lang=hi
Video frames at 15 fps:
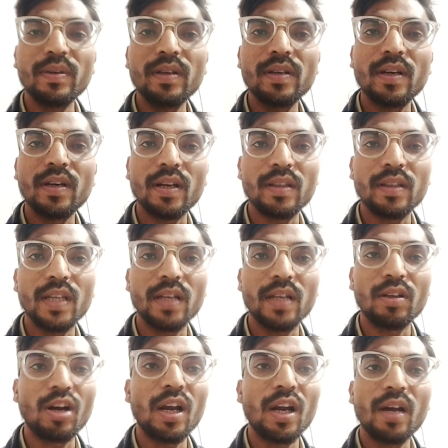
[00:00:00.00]
करते हैं तो
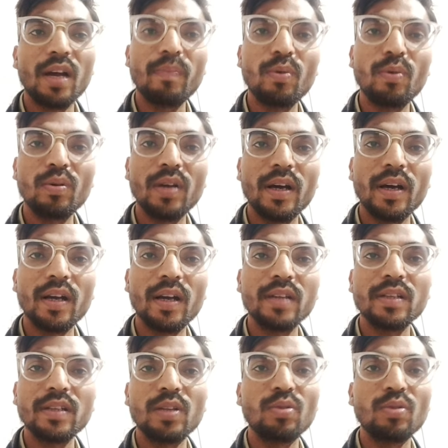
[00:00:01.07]
अगर आप लोग लगाना चाहते हो